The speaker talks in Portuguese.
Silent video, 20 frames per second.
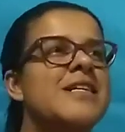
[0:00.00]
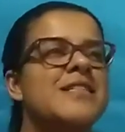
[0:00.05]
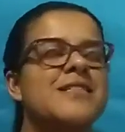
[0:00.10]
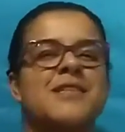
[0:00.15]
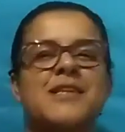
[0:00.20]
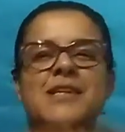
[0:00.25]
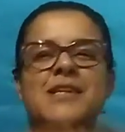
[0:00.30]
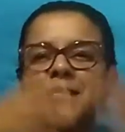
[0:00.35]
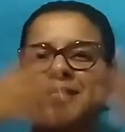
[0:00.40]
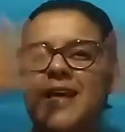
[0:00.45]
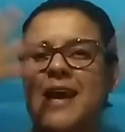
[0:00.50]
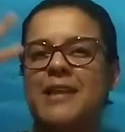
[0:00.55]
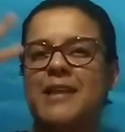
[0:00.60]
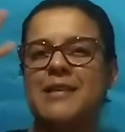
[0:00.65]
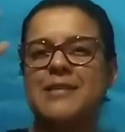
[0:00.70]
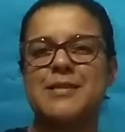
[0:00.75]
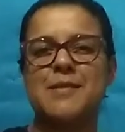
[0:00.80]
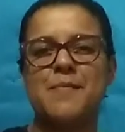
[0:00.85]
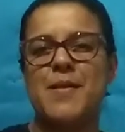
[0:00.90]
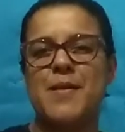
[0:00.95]
Se
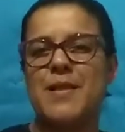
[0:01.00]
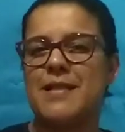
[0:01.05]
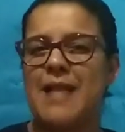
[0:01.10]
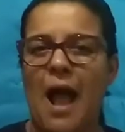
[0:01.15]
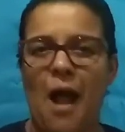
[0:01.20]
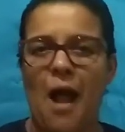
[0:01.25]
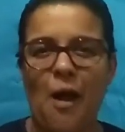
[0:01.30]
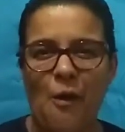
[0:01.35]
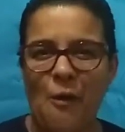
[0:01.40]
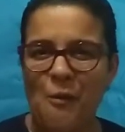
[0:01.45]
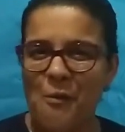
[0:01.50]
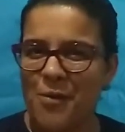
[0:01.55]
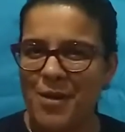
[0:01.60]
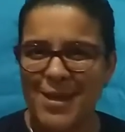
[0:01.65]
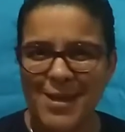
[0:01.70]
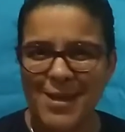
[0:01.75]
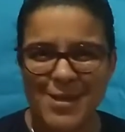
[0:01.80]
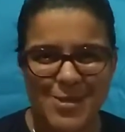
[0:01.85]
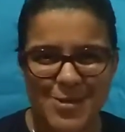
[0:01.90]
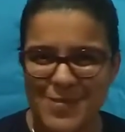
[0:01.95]
quiserem se pintar como
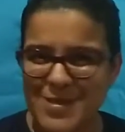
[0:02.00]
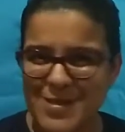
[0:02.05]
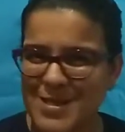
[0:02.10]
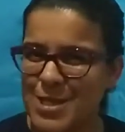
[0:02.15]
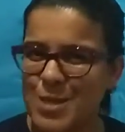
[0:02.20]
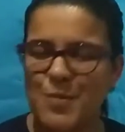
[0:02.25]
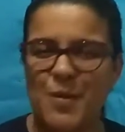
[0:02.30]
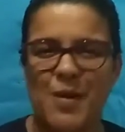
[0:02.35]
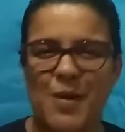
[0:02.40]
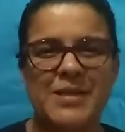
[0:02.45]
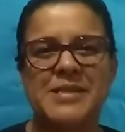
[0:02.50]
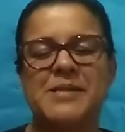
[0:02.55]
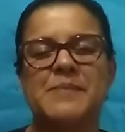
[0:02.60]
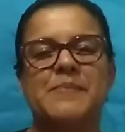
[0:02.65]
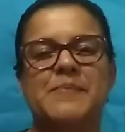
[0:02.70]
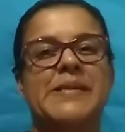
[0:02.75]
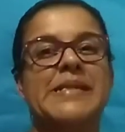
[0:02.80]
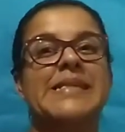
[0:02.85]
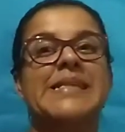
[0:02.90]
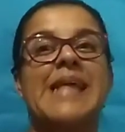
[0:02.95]
índio, vocês podem se
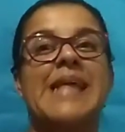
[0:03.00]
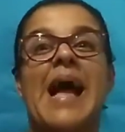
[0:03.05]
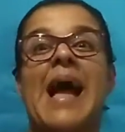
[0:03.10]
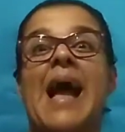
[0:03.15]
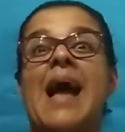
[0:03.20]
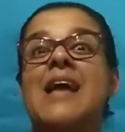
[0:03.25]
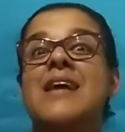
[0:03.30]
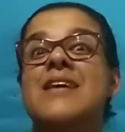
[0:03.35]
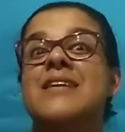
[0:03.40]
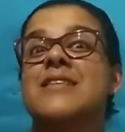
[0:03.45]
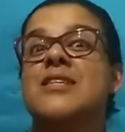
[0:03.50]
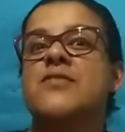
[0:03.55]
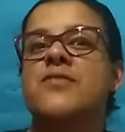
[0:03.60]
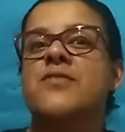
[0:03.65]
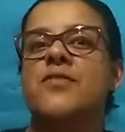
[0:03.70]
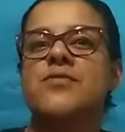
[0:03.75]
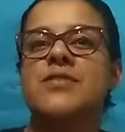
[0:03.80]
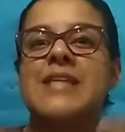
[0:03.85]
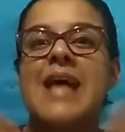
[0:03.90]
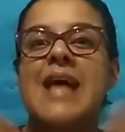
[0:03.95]
pintar. Vocês
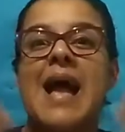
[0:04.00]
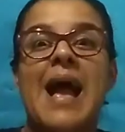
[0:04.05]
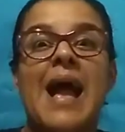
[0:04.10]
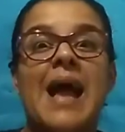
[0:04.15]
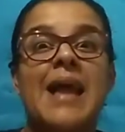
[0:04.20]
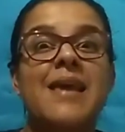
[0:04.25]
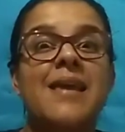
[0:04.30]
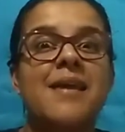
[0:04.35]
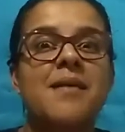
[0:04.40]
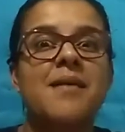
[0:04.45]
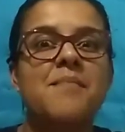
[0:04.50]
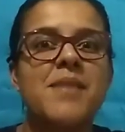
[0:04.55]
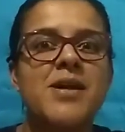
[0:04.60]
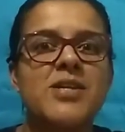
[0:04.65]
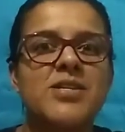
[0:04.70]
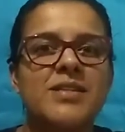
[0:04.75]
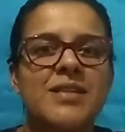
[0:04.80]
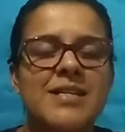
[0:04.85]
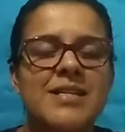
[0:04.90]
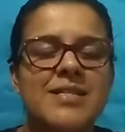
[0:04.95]
vão usar a
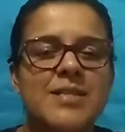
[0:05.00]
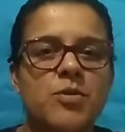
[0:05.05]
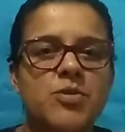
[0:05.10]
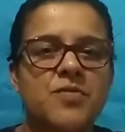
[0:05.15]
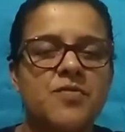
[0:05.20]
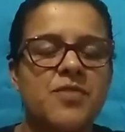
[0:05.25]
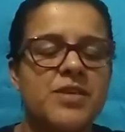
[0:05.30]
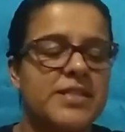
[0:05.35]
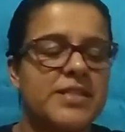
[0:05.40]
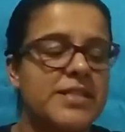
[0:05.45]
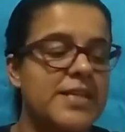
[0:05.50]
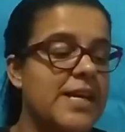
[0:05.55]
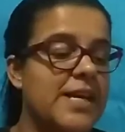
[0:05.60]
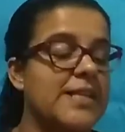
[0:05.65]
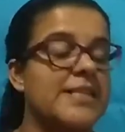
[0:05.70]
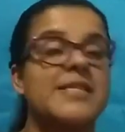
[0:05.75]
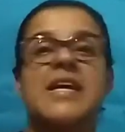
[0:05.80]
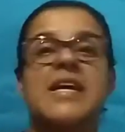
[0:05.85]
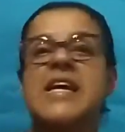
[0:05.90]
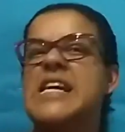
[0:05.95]
imaginação de
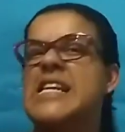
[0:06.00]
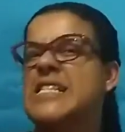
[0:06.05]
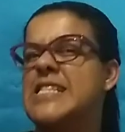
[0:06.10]
vocês.